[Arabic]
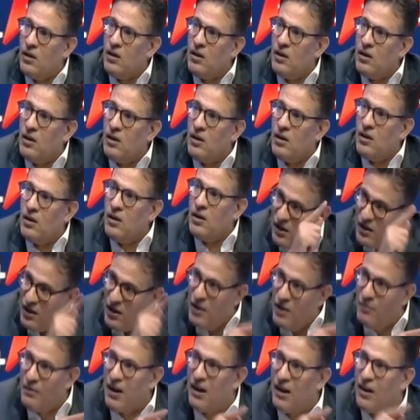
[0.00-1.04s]
محور
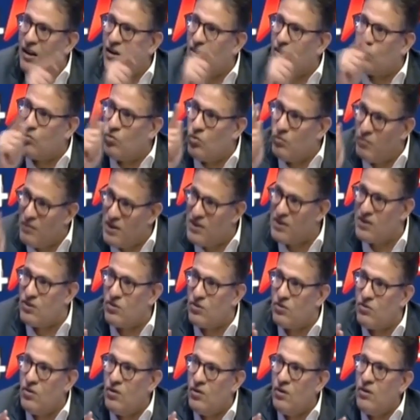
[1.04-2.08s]
الإمارات ومصر